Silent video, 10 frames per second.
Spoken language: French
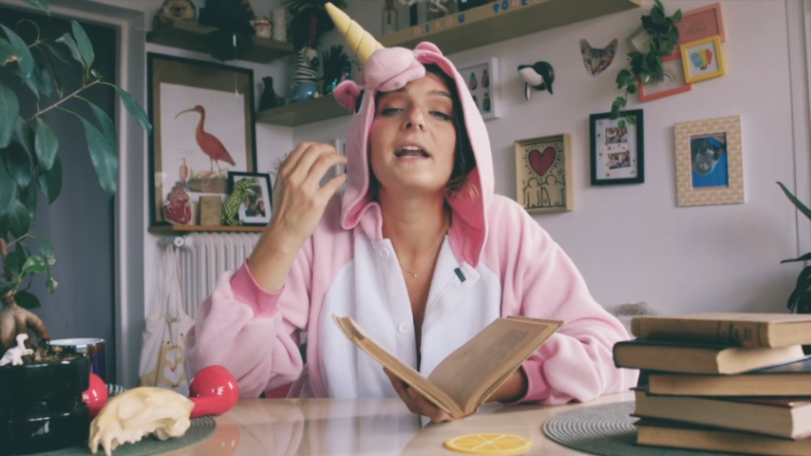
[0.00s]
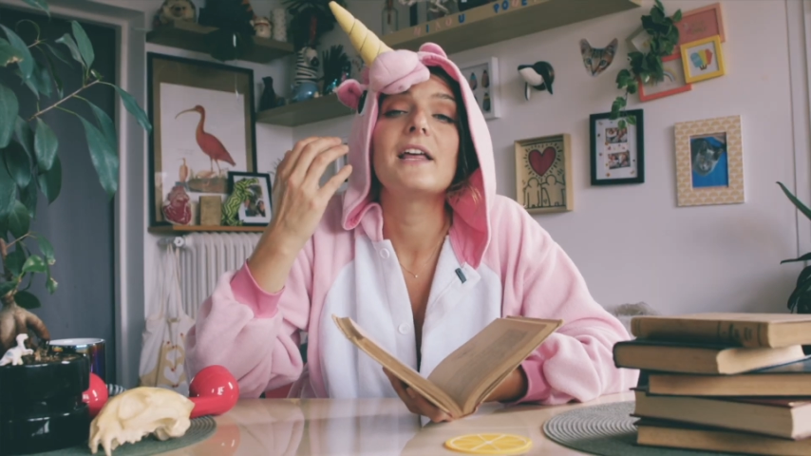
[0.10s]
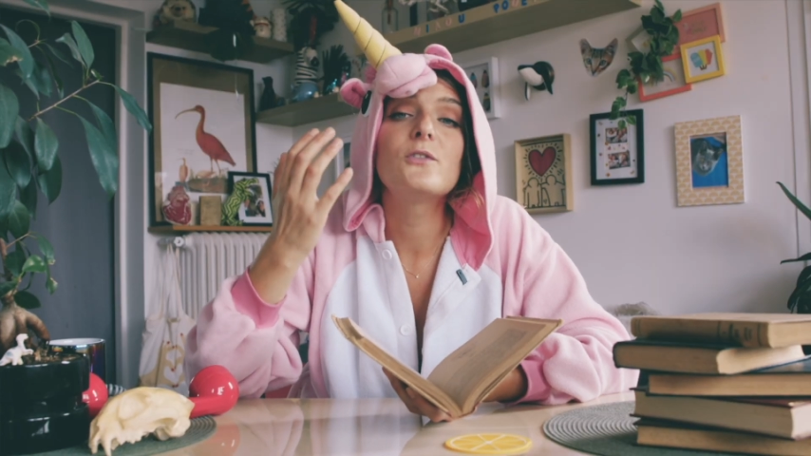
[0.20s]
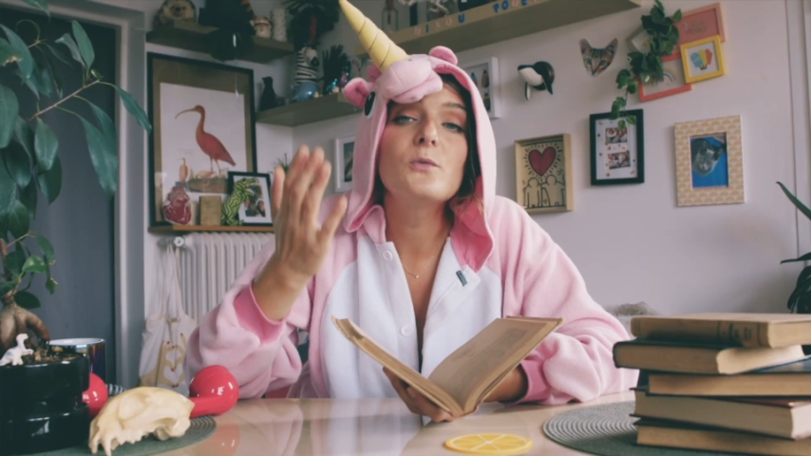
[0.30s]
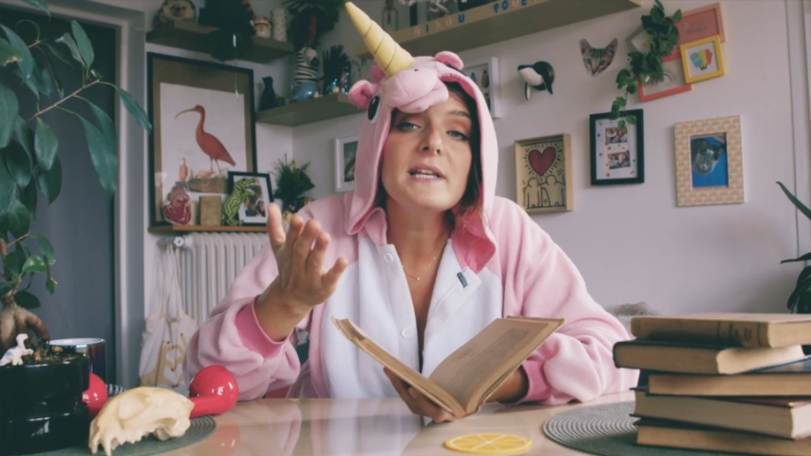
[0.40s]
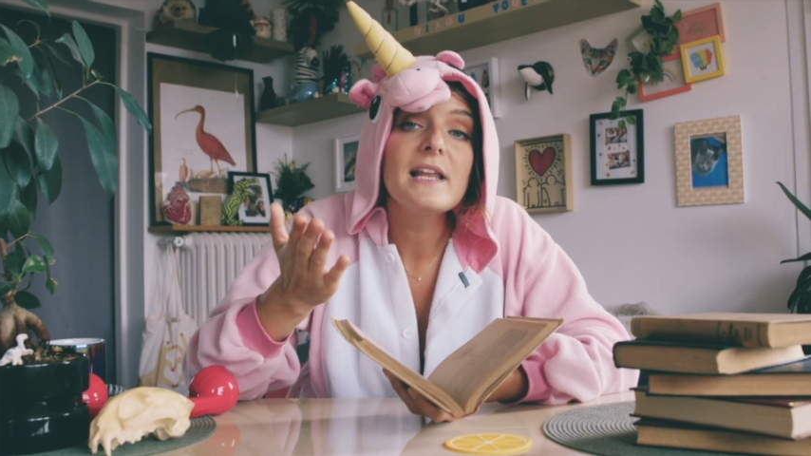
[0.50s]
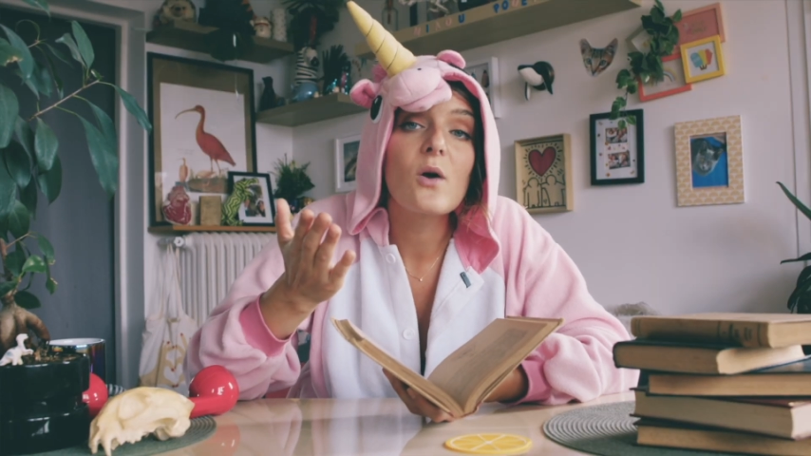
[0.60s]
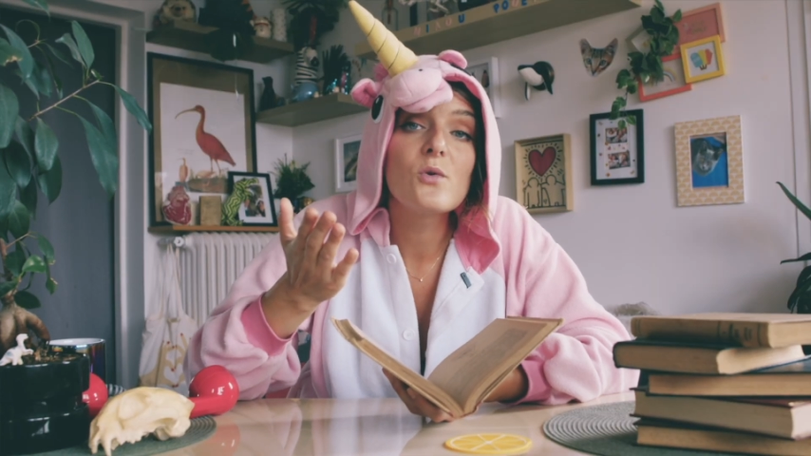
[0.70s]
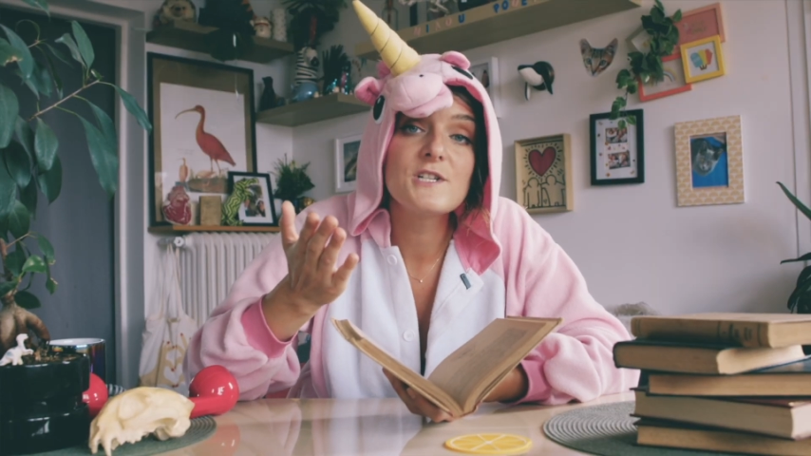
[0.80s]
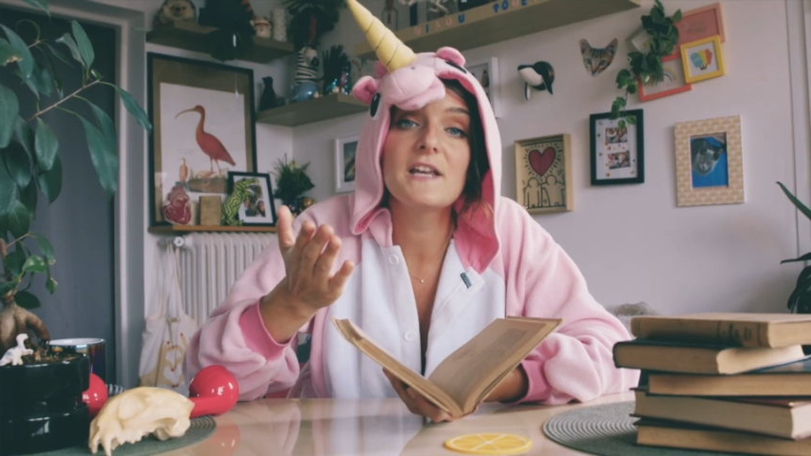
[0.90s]
la suite la
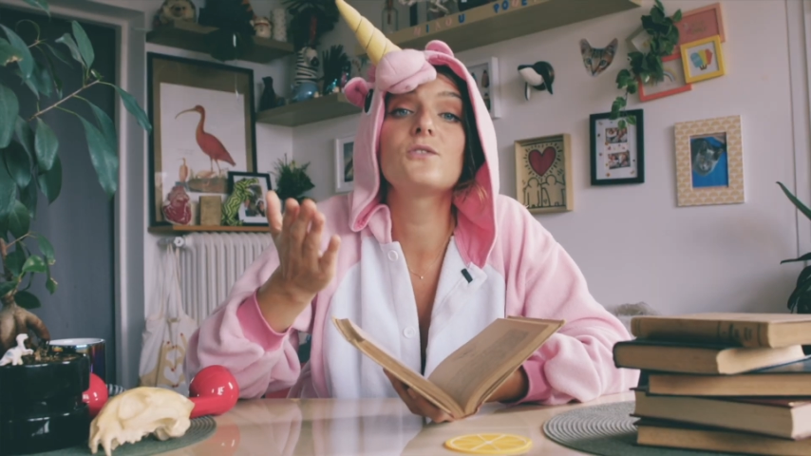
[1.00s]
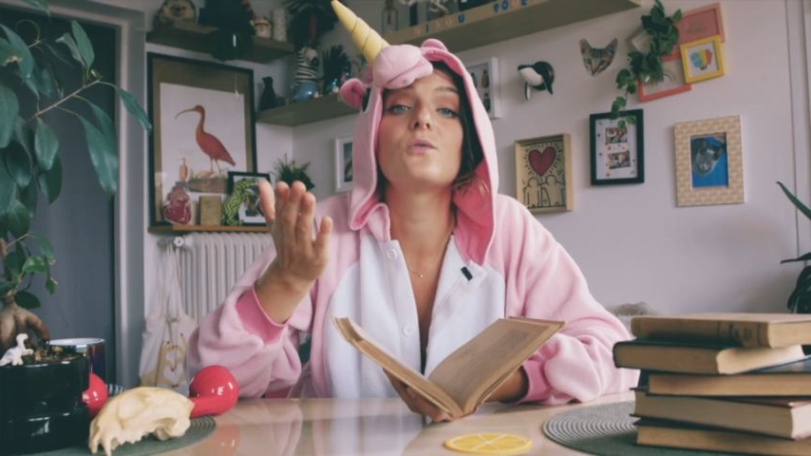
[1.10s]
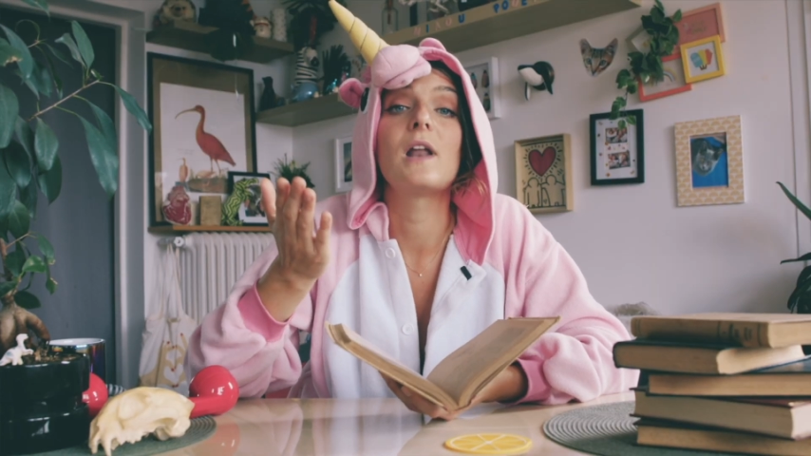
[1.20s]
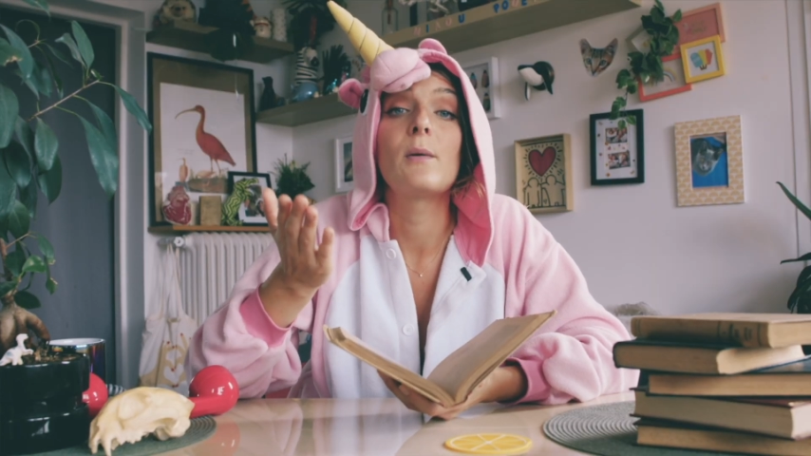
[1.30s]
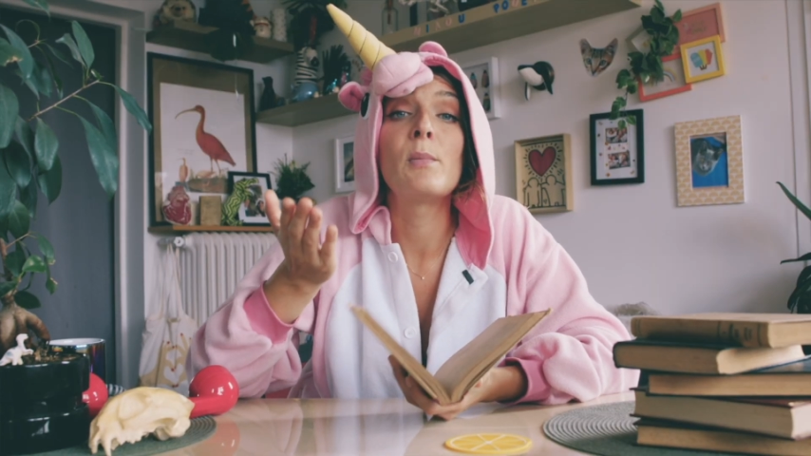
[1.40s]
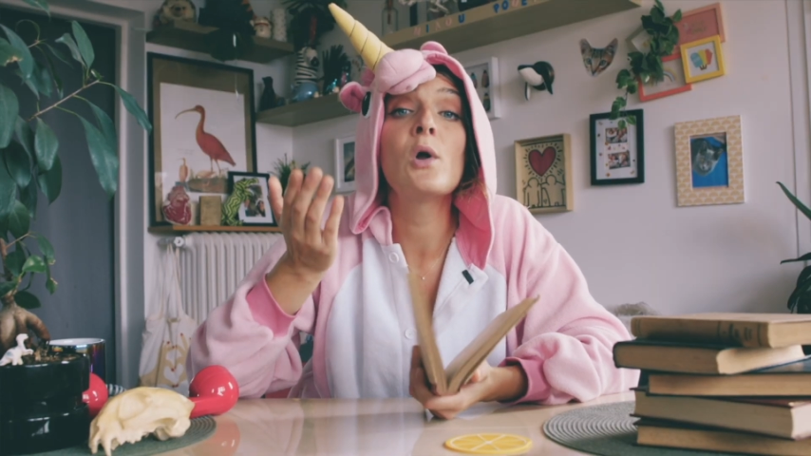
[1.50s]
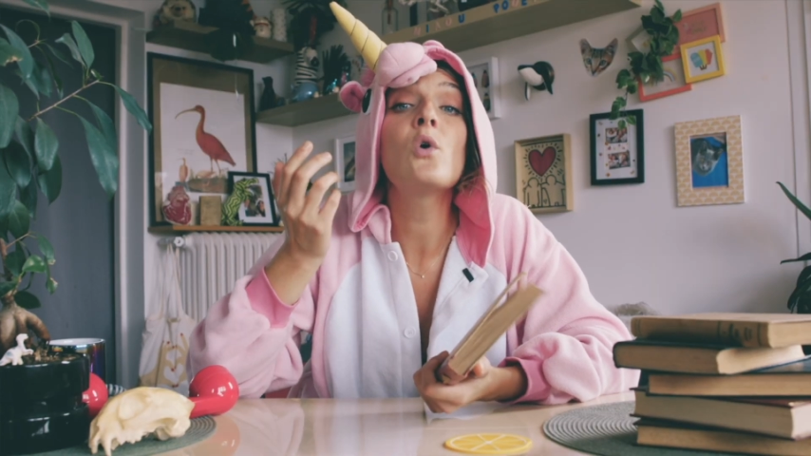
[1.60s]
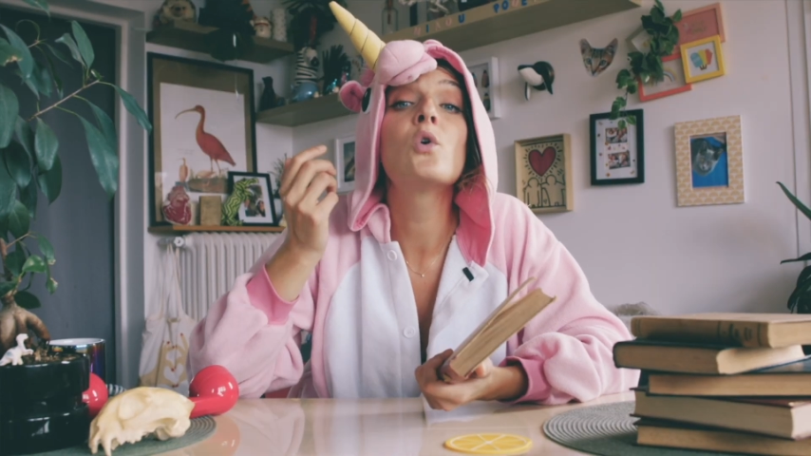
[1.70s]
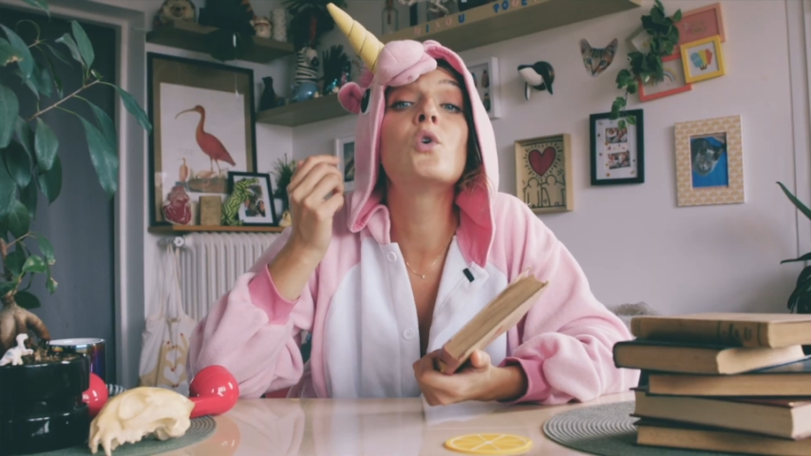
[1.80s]
recherche sur l'implant